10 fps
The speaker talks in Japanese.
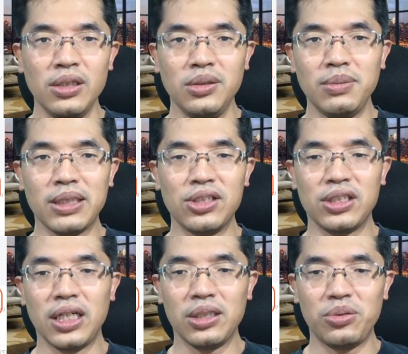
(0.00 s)
う、うまく時
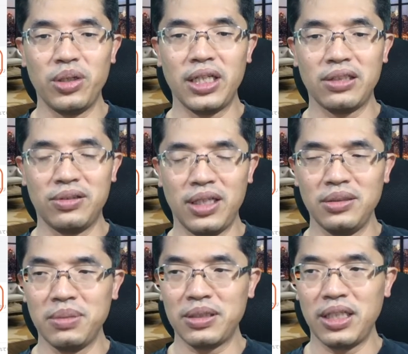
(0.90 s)
間が取れなくて、
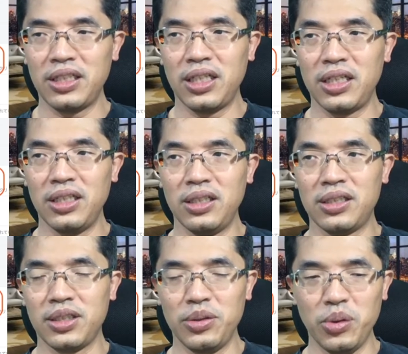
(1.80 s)
うまくできてないんで
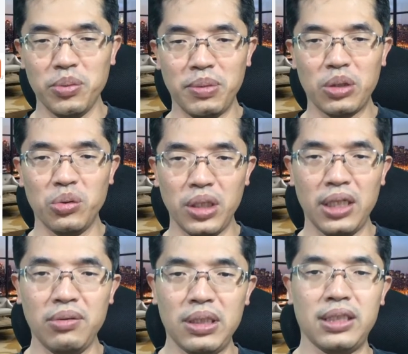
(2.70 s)
すけど、まあ、この
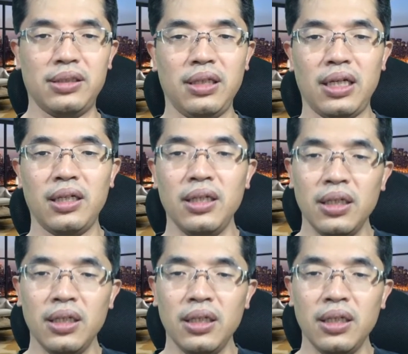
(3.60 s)
辺はですね、